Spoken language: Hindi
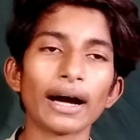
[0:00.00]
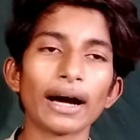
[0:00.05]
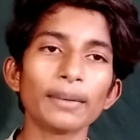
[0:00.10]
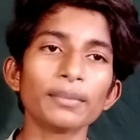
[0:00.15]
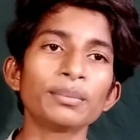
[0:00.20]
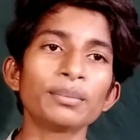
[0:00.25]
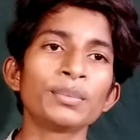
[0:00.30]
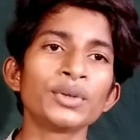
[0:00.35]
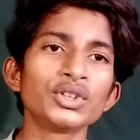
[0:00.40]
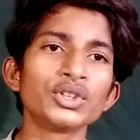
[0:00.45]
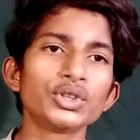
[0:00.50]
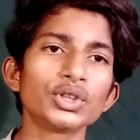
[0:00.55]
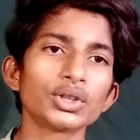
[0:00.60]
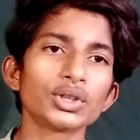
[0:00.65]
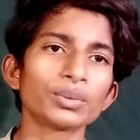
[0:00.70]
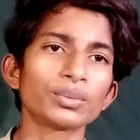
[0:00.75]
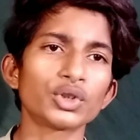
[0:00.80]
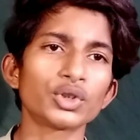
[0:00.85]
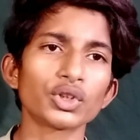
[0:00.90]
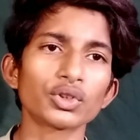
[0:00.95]
अब जो
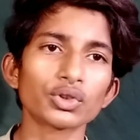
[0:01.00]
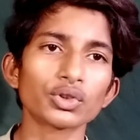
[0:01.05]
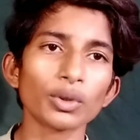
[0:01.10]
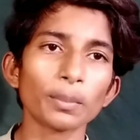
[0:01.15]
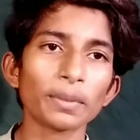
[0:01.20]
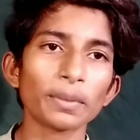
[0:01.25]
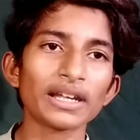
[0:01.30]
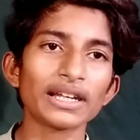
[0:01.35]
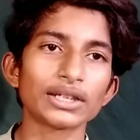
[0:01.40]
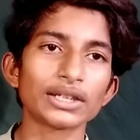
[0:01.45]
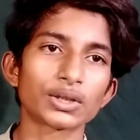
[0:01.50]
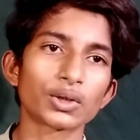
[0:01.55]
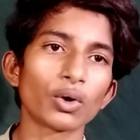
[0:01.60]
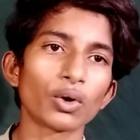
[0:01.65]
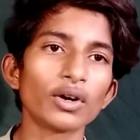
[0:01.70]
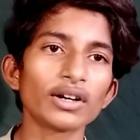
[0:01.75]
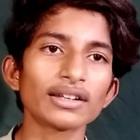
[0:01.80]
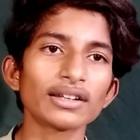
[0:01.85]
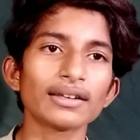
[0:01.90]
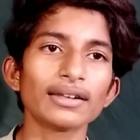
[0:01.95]
दोस्तों पहले
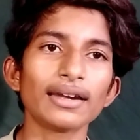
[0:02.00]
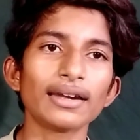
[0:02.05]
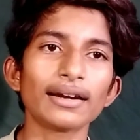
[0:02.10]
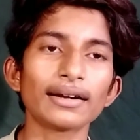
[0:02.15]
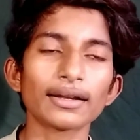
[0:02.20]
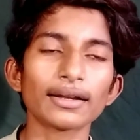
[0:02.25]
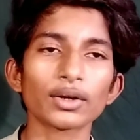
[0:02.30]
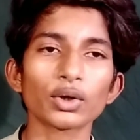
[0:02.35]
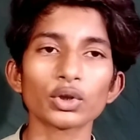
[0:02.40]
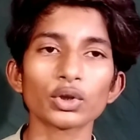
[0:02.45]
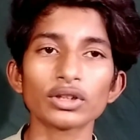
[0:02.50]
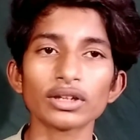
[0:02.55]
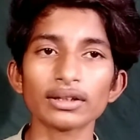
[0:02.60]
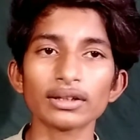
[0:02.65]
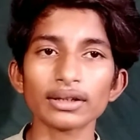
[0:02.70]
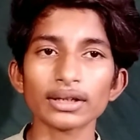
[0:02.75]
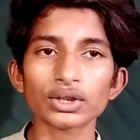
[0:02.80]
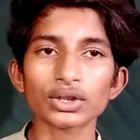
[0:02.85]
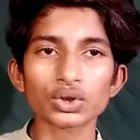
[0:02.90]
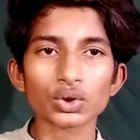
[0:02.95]
शॉर्ट क्रिएटर होते
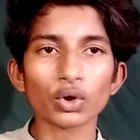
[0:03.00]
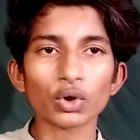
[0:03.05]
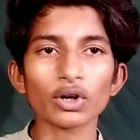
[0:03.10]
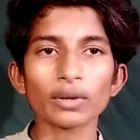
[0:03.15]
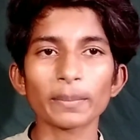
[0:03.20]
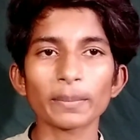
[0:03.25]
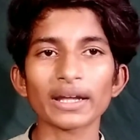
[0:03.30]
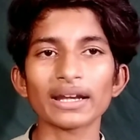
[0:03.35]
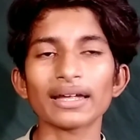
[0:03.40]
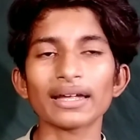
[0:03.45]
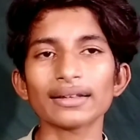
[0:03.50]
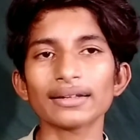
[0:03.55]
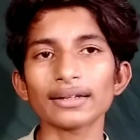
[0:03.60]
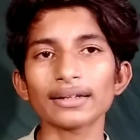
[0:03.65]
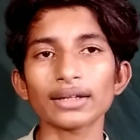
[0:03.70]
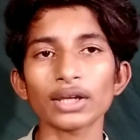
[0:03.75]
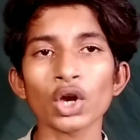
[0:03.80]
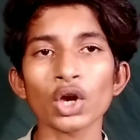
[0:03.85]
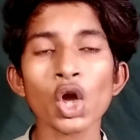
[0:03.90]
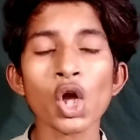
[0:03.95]
थे शॉर्ट बनाते
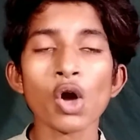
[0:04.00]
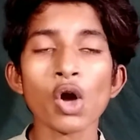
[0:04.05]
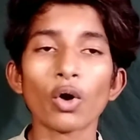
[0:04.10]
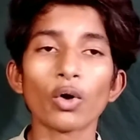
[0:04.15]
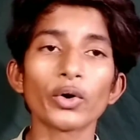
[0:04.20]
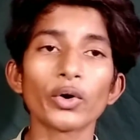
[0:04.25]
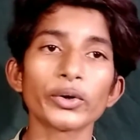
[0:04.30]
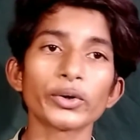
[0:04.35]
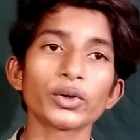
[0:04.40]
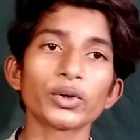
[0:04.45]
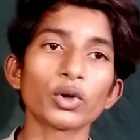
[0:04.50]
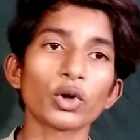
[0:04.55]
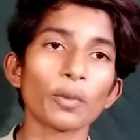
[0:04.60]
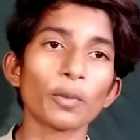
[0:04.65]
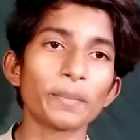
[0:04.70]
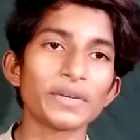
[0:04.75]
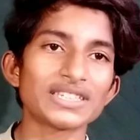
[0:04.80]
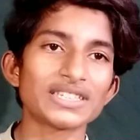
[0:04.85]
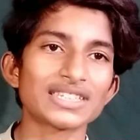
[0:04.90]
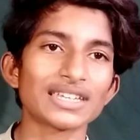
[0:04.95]
थे और उन्होंने
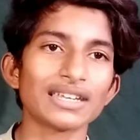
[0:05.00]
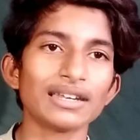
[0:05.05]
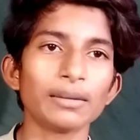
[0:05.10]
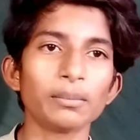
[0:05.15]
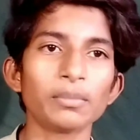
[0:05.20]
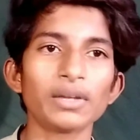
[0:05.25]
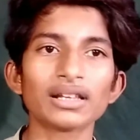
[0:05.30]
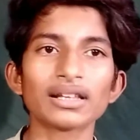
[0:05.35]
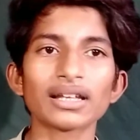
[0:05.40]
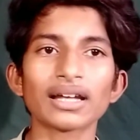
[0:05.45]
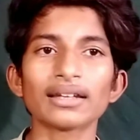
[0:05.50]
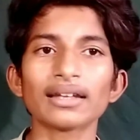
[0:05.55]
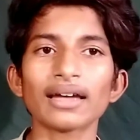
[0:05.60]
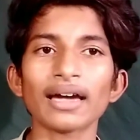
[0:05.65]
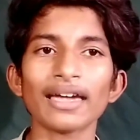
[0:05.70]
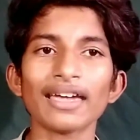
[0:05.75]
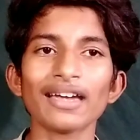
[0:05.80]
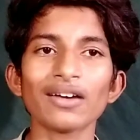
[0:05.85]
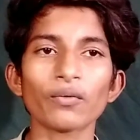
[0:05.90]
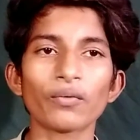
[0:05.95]
को पैसे नहीं मिलता था
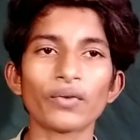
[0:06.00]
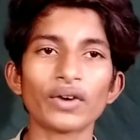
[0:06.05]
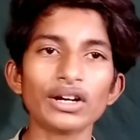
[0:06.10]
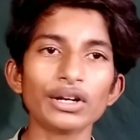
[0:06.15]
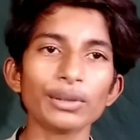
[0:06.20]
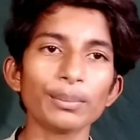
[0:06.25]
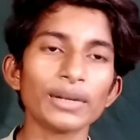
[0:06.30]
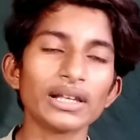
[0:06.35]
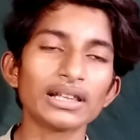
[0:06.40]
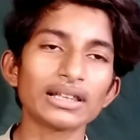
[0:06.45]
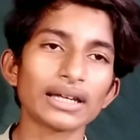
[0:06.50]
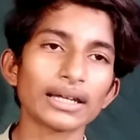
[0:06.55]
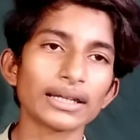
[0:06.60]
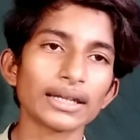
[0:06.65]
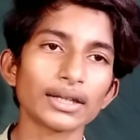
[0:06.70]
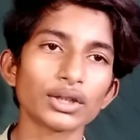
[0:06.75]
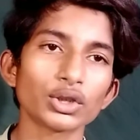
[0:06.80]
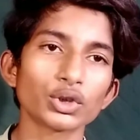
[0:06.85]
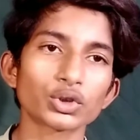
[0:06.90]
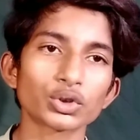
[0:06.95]
एक फ़ंड मिलता
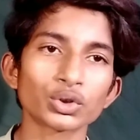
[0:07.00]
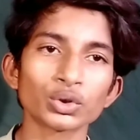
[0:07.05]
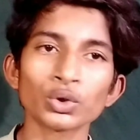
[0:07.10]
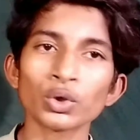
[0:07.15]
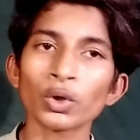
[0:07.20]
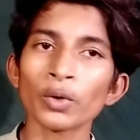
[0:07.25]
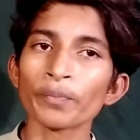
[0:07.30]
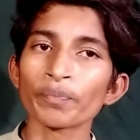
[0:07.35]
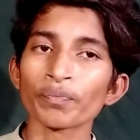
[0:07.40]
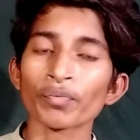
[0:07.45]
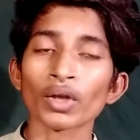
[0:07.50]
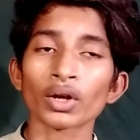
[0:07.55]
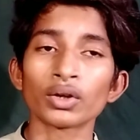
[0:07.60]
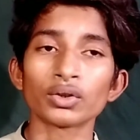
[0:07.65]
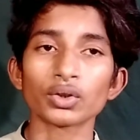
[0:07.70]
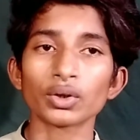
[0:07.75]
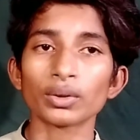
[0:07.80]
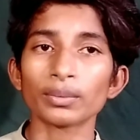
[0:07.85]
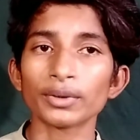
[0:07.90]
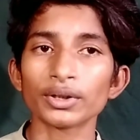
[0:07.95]
था दोस्तों
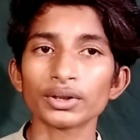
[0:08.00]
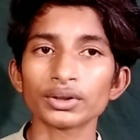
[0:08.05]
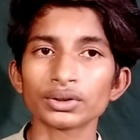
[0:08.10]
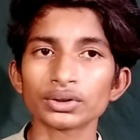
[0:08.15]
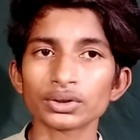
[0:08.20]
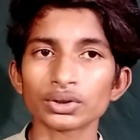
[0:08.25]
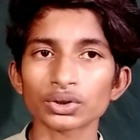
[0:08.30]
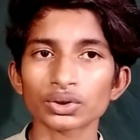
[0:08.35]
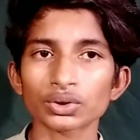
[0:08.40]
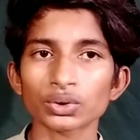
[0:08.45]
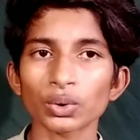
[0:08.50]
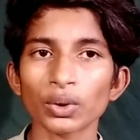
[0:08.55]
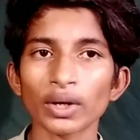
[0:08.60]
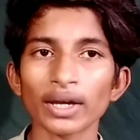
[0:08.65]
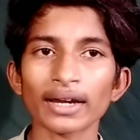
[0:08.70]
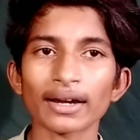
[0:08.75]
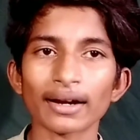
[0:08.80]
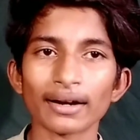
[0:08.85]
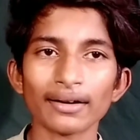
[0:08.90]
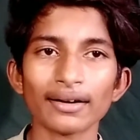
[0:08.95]
जो दोस्तों
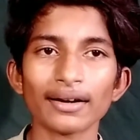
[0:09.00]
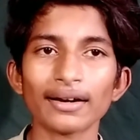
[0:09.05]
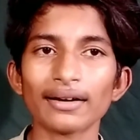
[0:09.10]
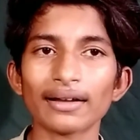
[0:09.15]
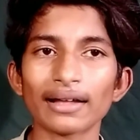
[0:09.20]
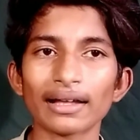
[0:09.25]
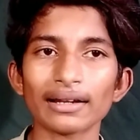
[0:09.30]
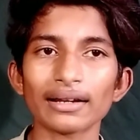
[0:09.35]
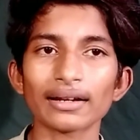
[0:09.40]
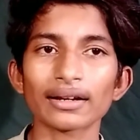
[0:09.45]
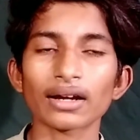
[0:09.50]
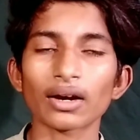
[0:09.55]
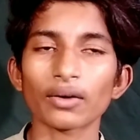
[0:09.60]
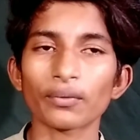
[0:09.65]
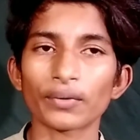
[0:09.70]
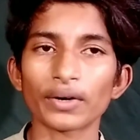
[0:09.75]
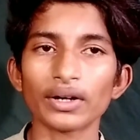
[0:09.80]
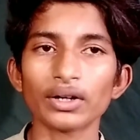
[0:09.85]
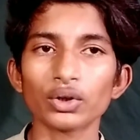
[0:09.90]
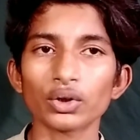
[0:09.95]
एक हंड्रेड डॉलर का
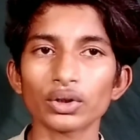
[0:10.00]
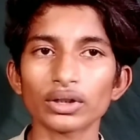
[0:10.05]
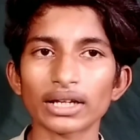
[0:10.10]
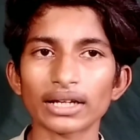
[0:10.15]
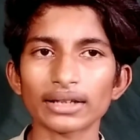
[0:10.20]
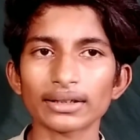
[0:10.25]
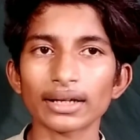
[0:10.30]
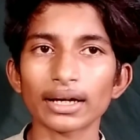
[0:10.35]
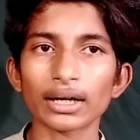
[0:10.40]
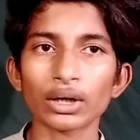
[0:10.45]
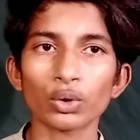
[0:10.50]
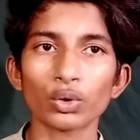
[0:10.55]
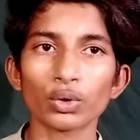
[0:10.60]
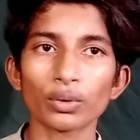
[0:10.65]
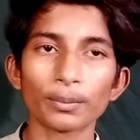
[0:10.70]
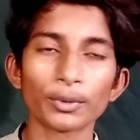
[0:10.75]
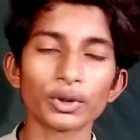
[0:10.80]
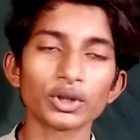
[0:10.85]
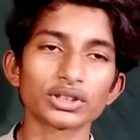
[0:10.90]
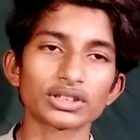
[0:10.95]
फंड होता था
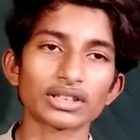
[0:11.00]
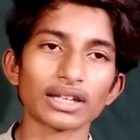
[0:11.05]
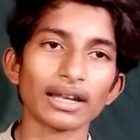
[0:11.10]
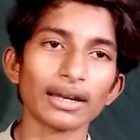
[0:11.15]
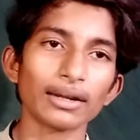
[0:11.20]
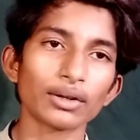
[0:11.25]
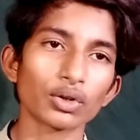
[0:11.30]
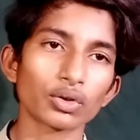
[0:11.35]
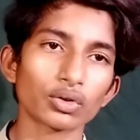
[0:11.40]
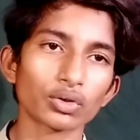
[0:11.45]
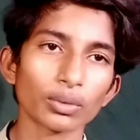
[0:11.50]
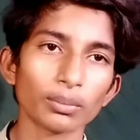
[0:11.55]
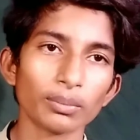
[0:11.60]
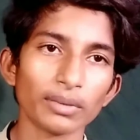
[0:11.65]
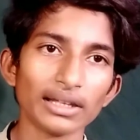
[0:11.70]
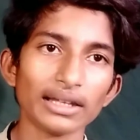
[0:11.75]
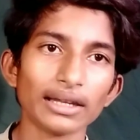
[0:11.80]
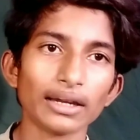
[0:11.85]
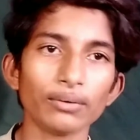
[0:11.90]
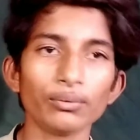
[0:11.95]
और बहुत सारे दोस्तों
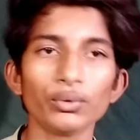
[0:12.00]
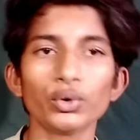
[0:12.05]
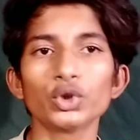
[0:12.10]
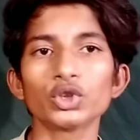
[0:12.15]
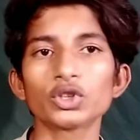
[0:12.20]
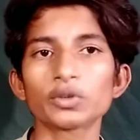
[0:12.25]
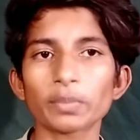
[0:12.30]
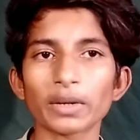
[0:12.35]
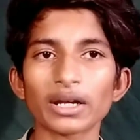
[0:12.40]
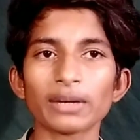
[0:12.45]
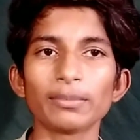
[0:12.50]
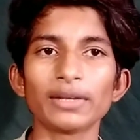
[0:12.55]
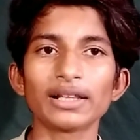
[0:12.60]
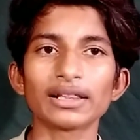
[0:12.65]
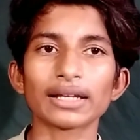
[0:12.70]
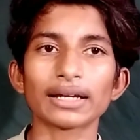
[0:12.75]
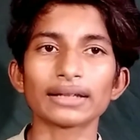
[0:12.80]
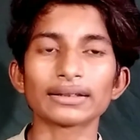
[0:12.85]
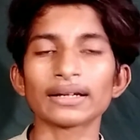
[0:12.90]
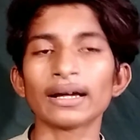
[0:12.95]
मिलियन व्यूज़ पर
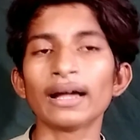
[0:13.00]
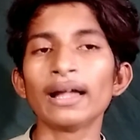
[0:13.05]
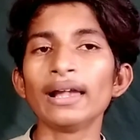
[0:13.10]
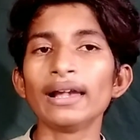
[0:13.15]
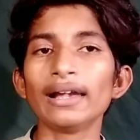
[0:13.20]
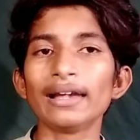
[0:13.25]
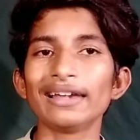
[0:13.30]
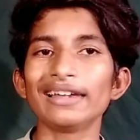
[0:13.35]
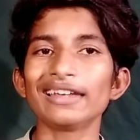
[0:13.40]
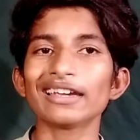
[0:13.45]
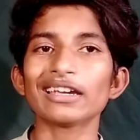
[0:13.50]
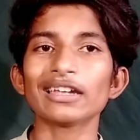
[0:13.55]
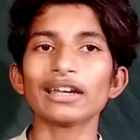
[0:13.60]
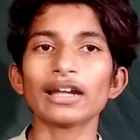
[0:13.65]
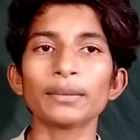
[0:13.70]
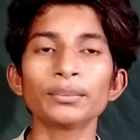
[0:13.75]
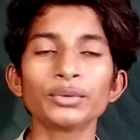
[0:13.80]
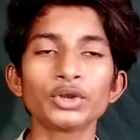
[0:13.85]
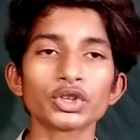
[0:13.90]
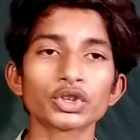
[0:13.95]
मिलता था लेकिन
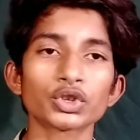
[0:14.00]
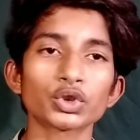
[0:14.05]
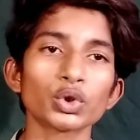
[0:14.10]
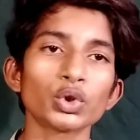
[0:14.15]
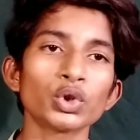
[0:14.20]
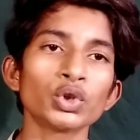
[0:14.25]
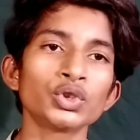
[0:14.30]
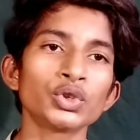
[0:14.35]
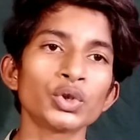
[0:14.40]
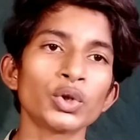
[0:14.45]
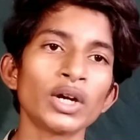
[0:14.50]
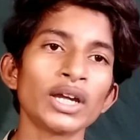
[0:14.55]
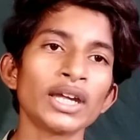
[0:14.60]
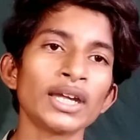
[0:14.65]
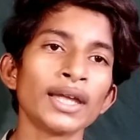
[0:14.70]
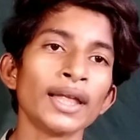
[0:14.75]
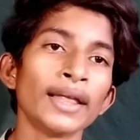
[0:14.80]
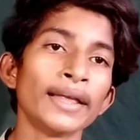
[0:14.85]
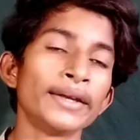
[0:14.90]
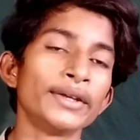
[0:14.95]
अब दोस्तों जो है
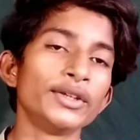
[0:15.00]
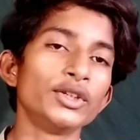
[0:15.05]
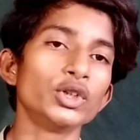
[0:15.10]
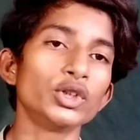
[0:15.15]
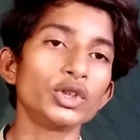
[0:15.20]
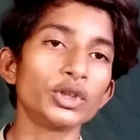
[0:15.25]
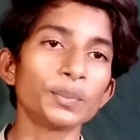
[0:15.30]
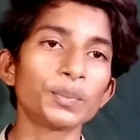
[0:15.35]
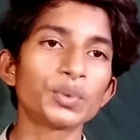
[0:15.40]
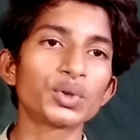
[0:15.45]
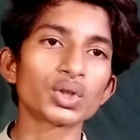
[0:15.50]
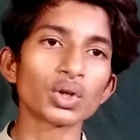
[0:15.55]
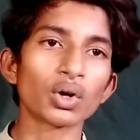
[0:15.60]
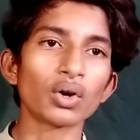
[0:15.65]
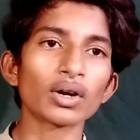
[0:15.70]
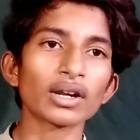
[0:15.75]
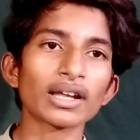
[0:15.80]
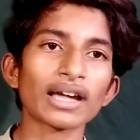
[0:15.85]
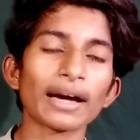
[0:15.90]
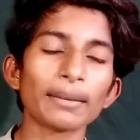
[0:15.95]
यूट्यूब
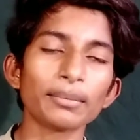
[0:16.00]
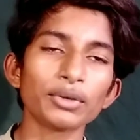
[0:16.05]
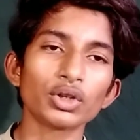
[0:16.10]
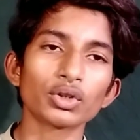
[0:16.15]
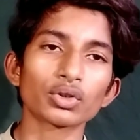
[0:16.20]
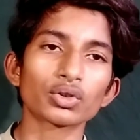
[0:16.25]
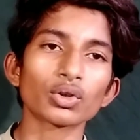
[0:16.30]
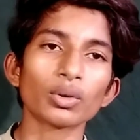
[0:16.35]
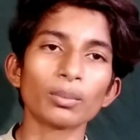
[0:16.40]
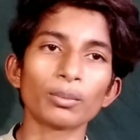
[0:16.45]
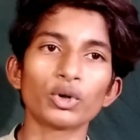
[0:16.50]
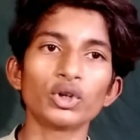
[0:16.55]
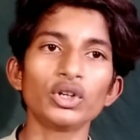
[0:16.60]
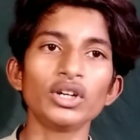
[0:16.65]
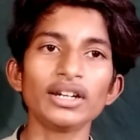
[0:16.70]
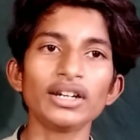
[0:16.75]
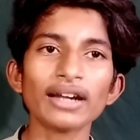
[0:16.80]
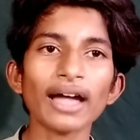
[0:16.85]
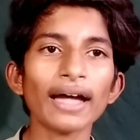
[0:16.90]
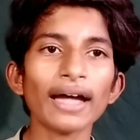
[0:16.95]
शॉर्ट का भी दोस्तों
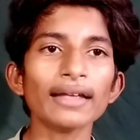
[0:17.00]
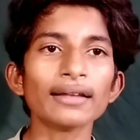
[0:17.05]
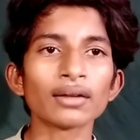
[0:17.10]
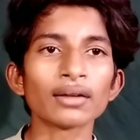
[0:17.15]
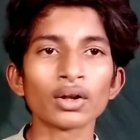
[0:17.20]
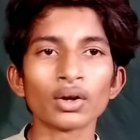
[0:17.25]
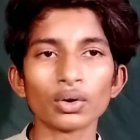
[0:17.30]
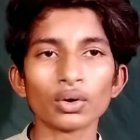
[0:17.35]
मोनिटाइज